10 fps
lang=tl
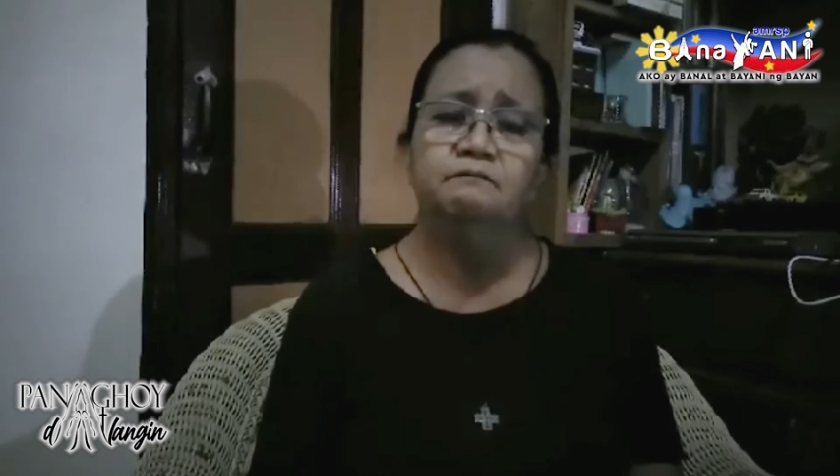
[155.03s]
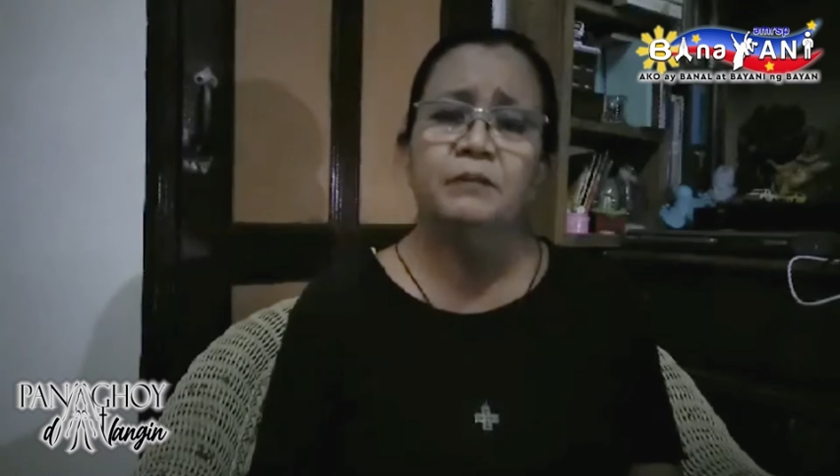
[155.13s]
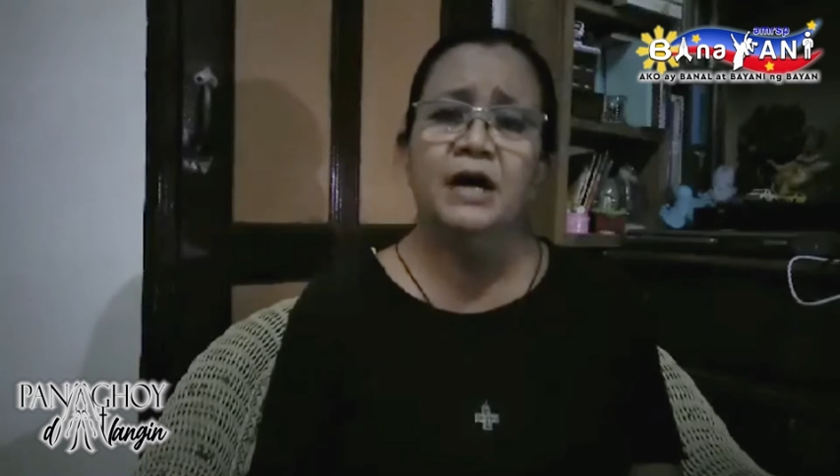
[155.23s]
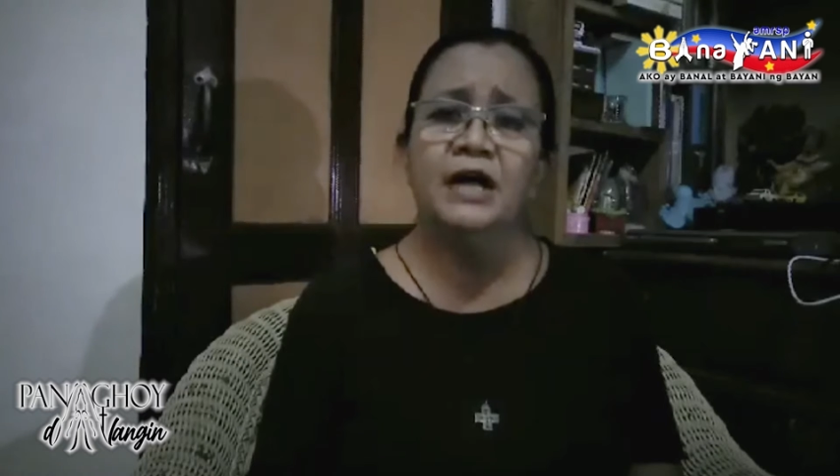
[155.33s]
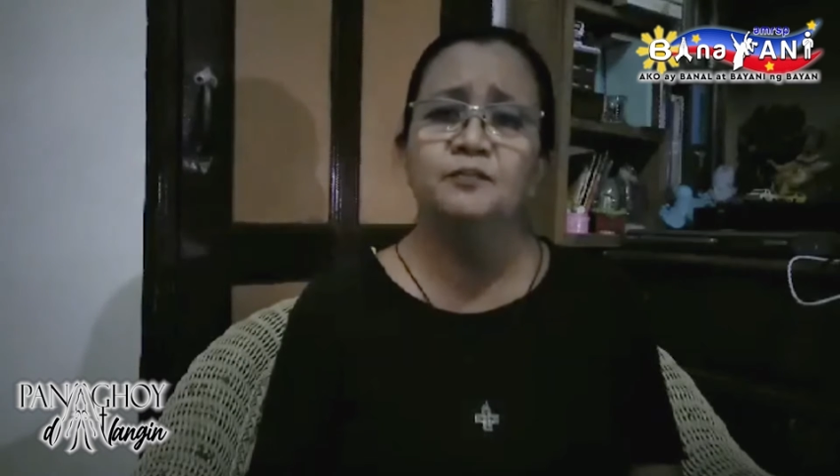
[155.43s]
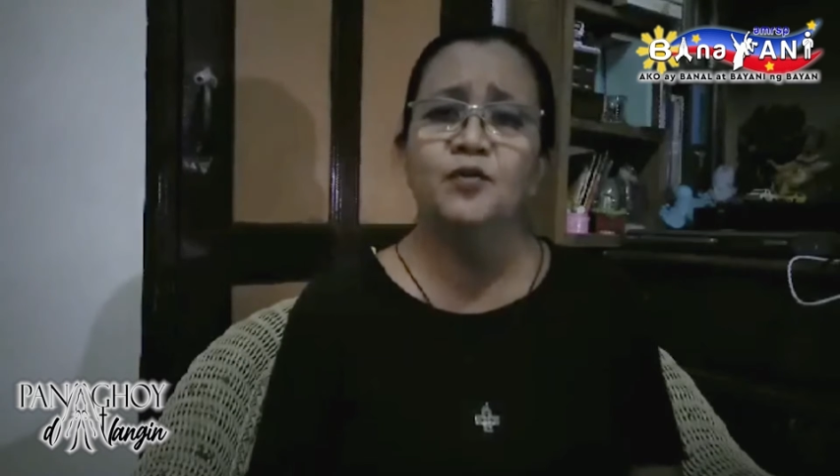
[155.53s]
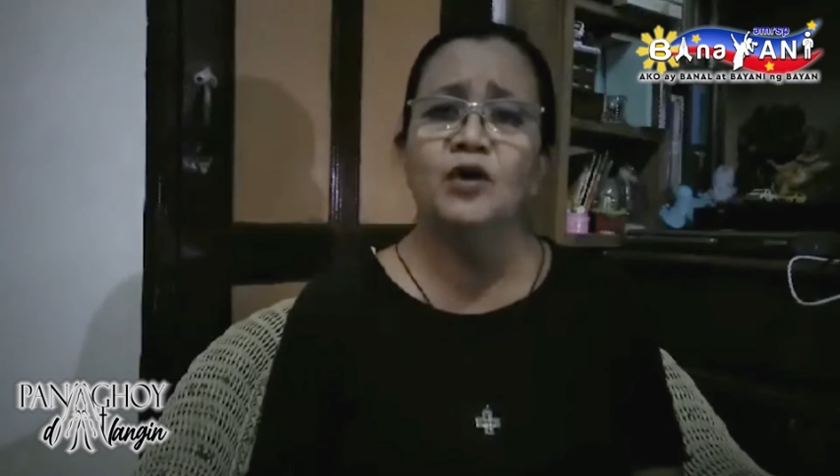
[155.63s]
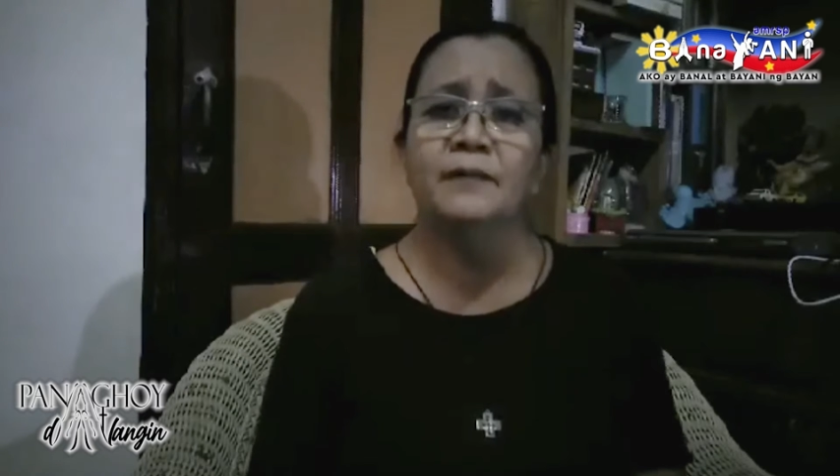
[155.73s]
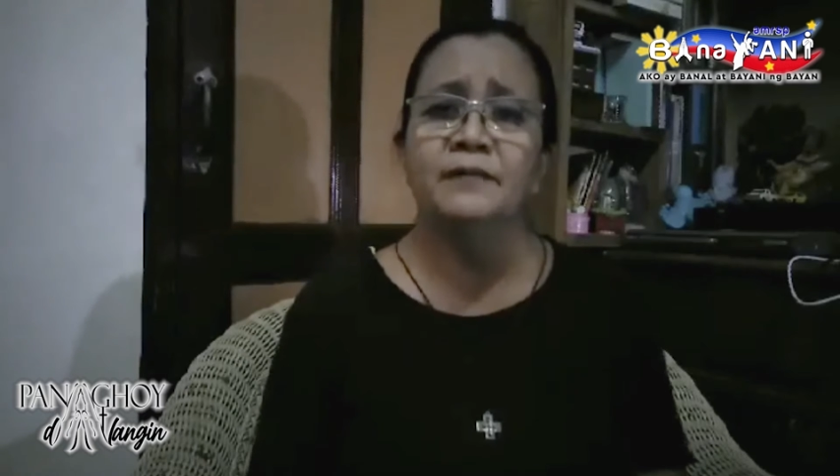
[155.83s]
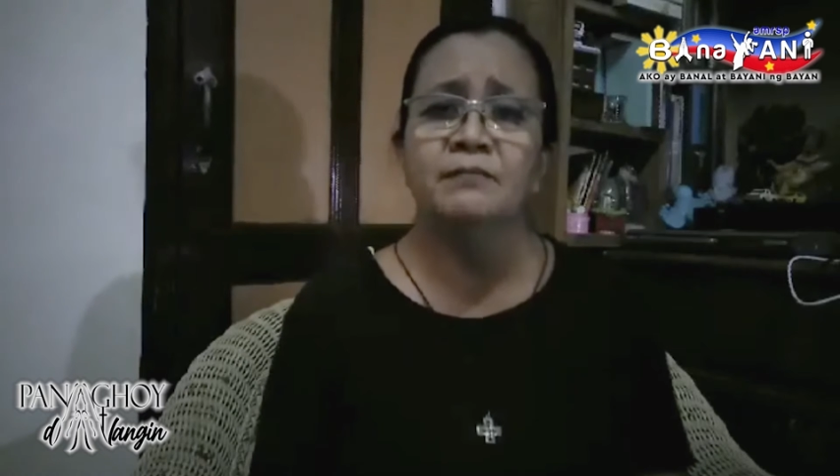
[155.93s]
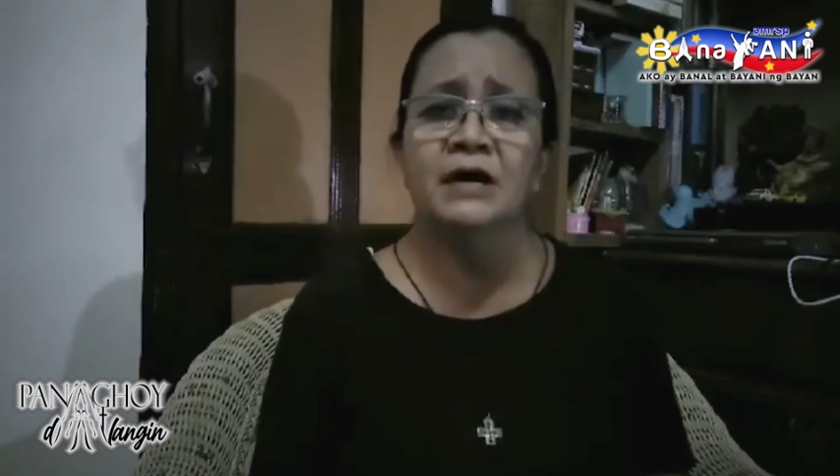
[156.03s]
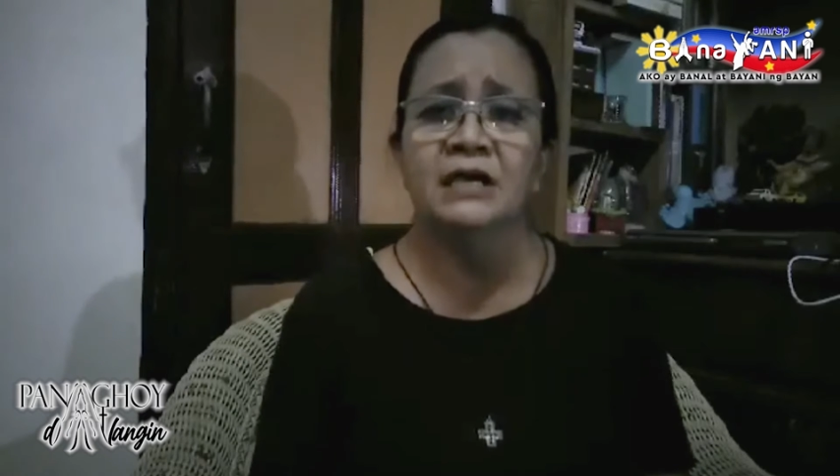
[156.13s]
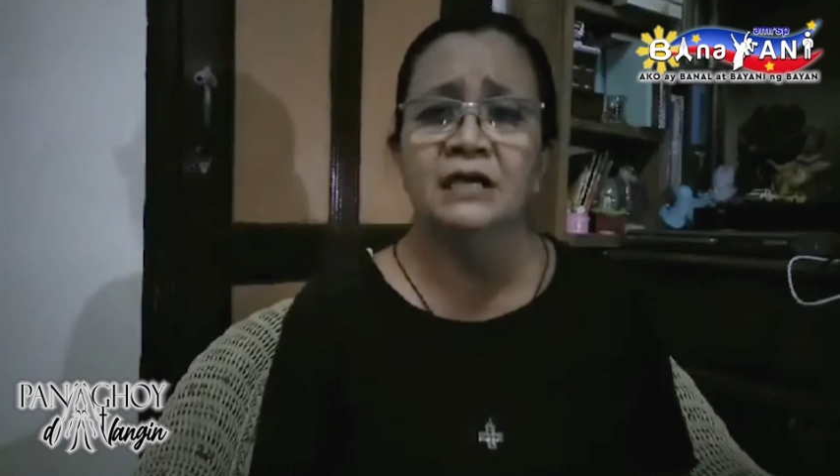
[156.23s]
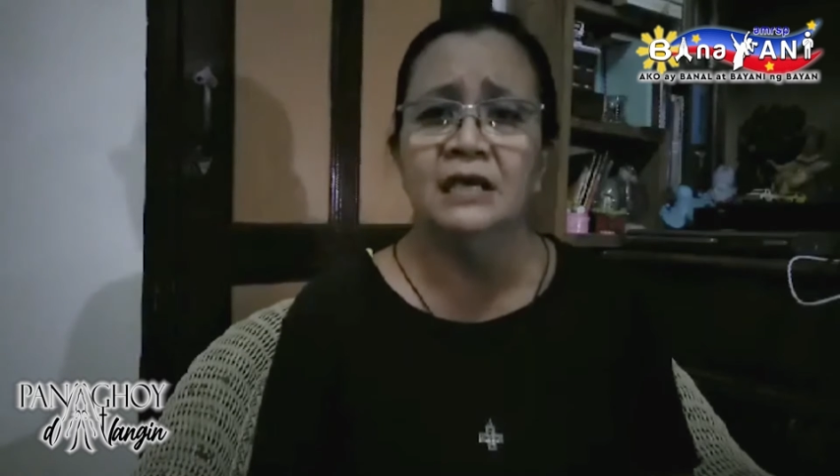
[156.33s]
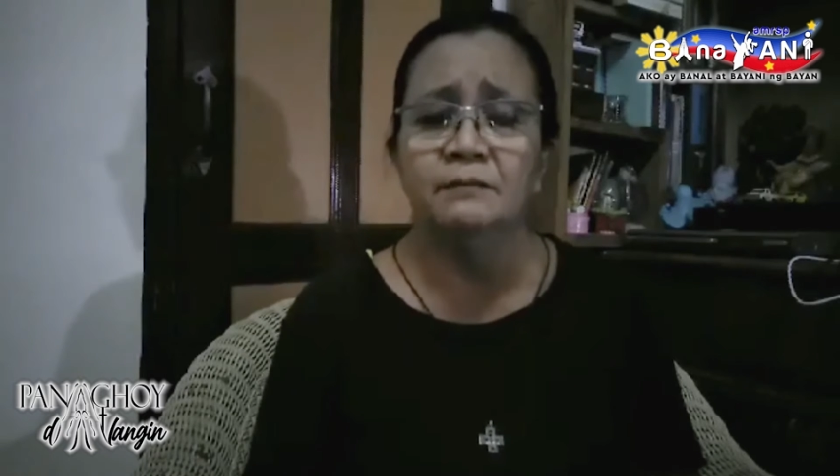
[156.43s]
Paano po kami
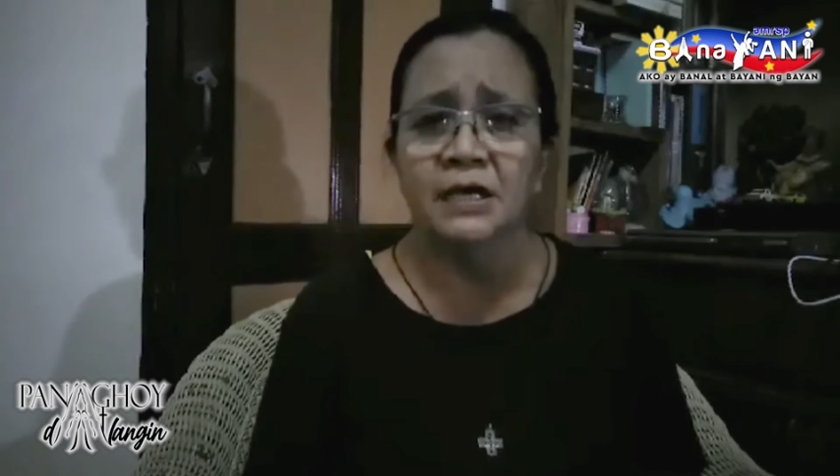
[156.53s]
magiging